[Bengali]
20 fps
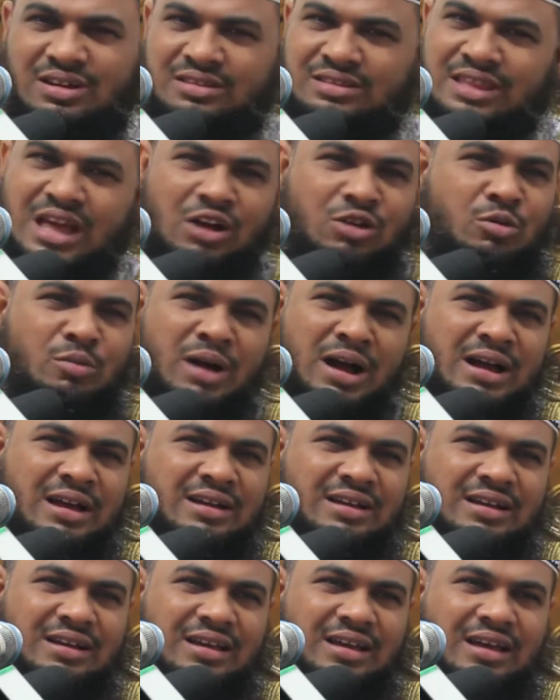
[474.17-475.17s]
দেখো মা
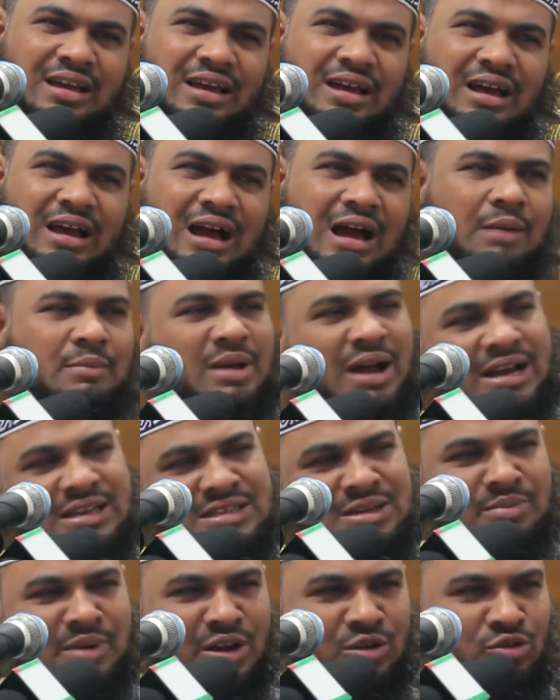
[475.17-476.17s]
আমি
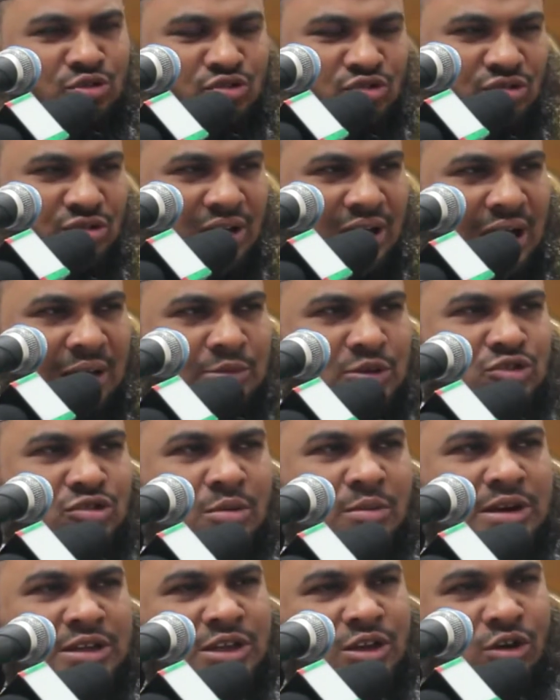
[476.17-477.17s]
হাজি মানুষ আমি
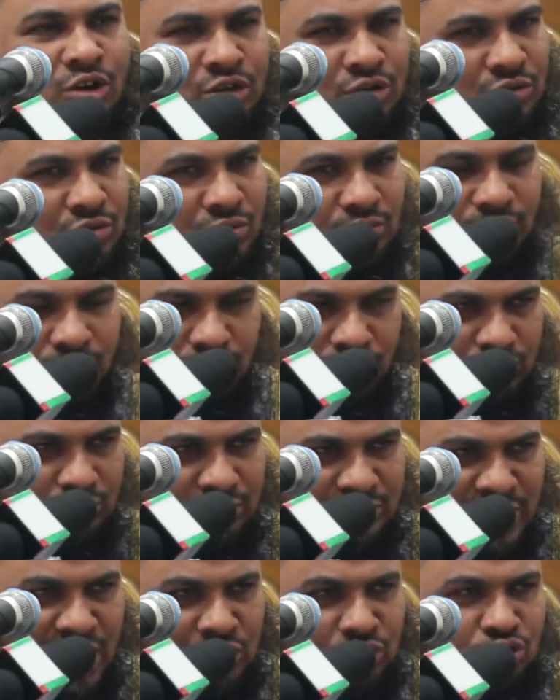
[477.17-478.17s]
সমাজের
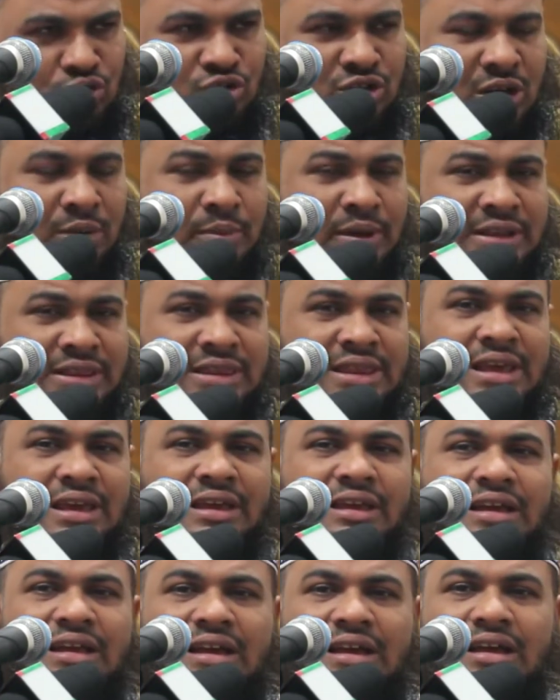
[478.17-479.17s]
দায়িত্বশীল ব্যক্তি
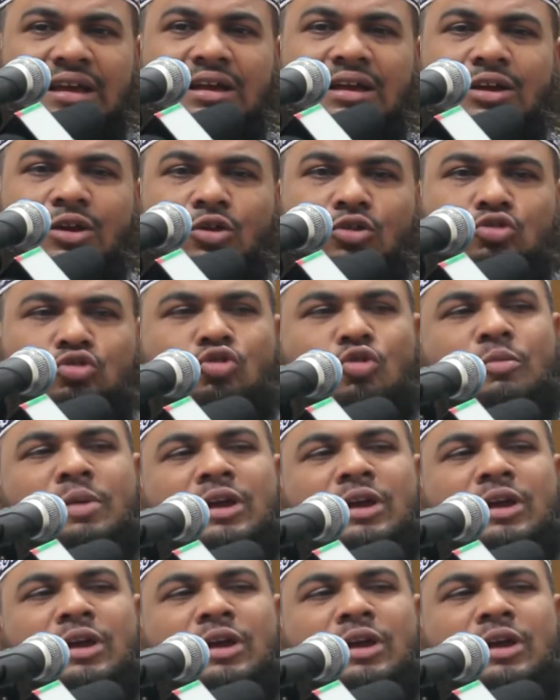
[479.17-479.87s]
তুমি